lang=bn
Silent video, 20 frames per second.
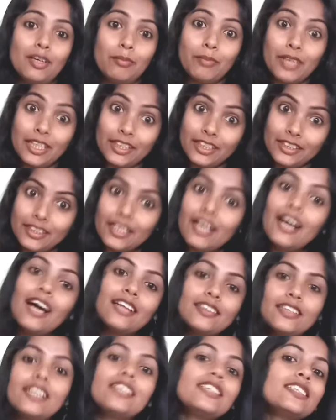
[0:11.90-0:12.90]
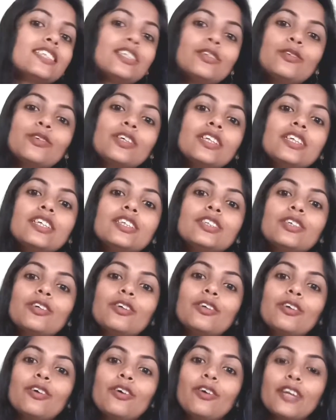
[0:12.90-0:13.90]
বাট এটা আর্থ্রাইটিসের রুগীদের
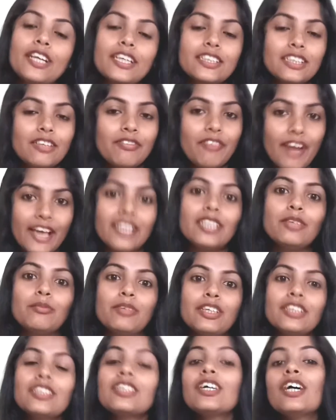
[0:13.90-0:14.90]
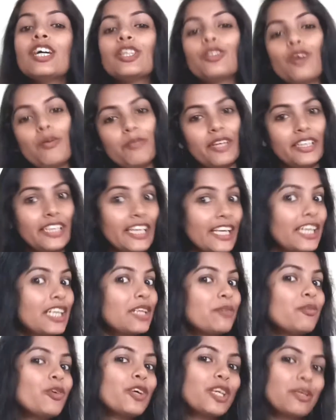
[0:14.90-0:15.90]
জন্য অনেকটা ফায়দেমন্দ তো আমরা দেখে
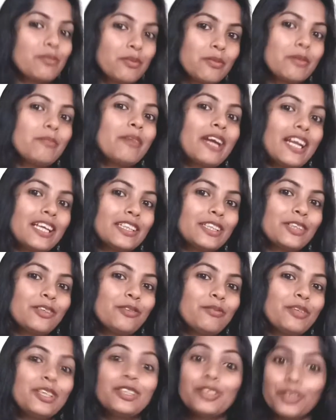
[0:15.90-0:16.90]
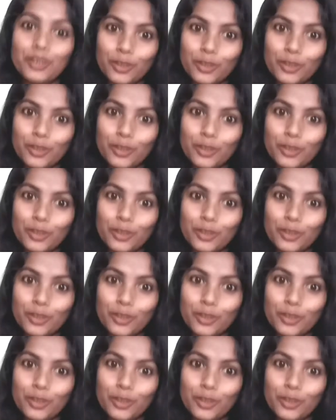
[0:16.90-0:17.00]
নেব কিভাবে বানাতে হবে তো